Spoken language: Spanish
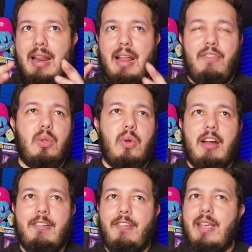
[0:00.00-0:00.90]
La
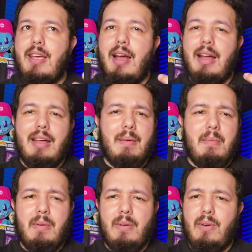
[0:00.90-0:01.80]
fotografía,
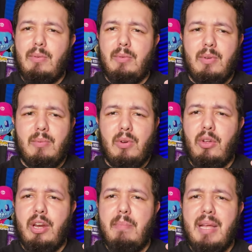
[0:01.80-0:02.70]
con
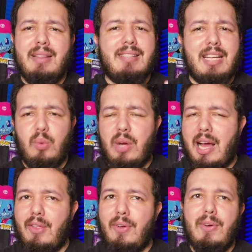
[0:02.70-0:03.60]
colores bien
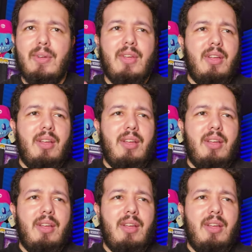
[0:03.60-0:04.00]
desaturados,